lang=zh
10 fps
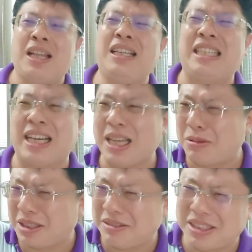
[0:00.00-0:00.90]
他想
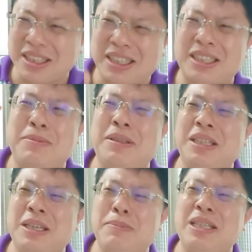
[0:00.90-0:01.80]
要的就是那个
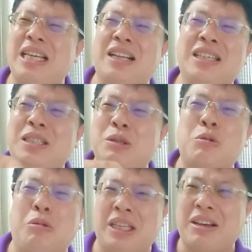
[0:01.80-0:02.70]
被蒋介石
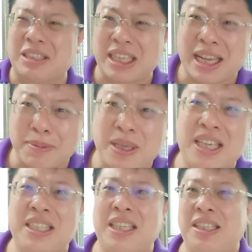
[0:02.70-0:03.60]
裹掉的那一
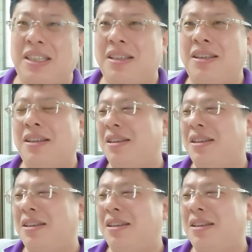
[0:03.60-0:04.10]
批人